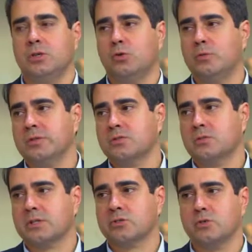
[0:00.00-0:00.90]
algumas
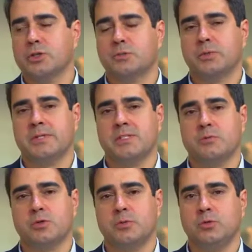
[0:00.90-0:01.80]
situações, por
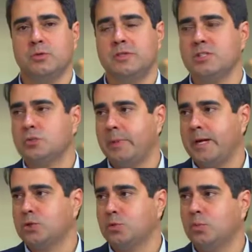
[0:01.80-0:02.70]
exemplo, sobretudo nesses
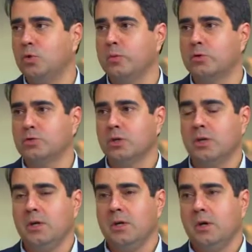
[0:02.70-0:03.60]
prédios públicos,
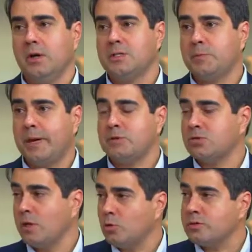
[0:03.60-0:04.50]
esse prédio
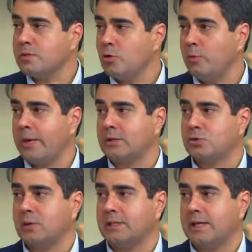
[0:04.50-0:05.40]
tem 11 mil metros
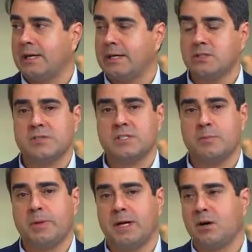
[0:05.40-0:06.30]
quadrados. Se você
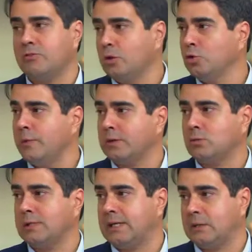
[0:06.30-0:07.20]
pegar o valor do metro
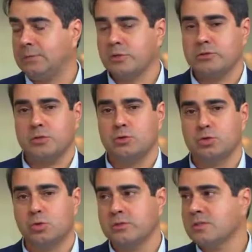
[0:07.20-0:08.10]
quadrado pelo Sino
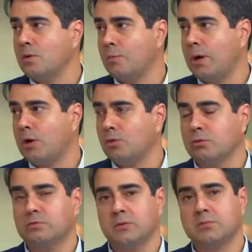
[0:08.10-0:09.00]
dos Condes São
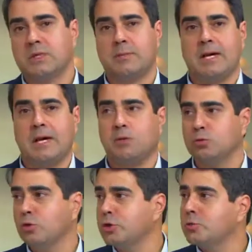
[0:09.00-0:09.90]
Paulo, vamos trabalhar
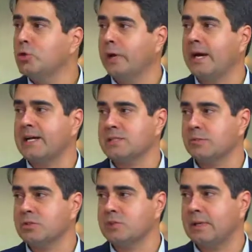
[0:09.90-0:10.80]
com 2 mil reais
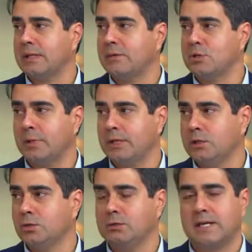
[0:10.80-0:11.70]
aproximadamente para
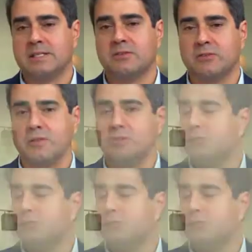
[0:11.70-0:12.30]
arredondar. Você está falando